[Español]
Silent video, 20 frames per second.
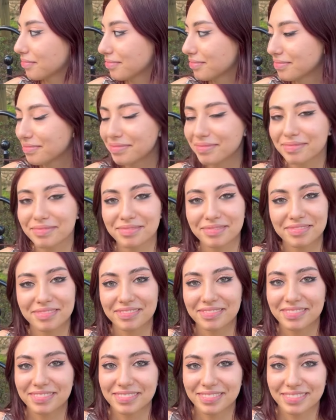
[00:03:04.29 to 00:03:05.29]
Segura,
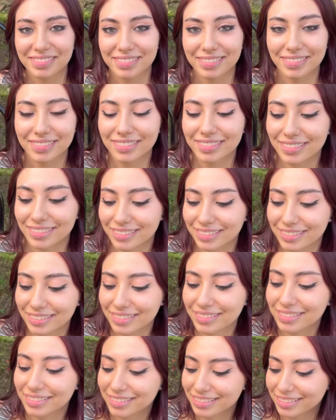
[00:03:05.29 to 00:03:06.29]
última palabra.
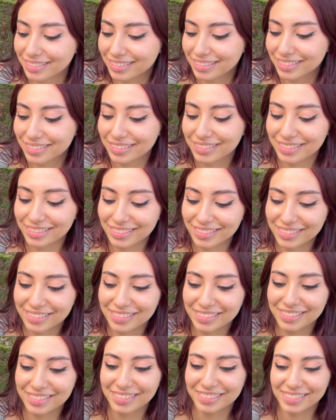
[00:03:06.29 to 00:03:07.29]
Ah, bueno, mira, te
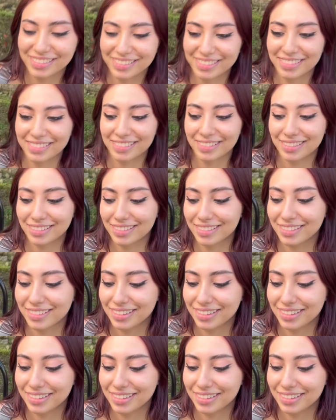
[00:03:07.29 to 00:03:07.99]
ganaste este dulce.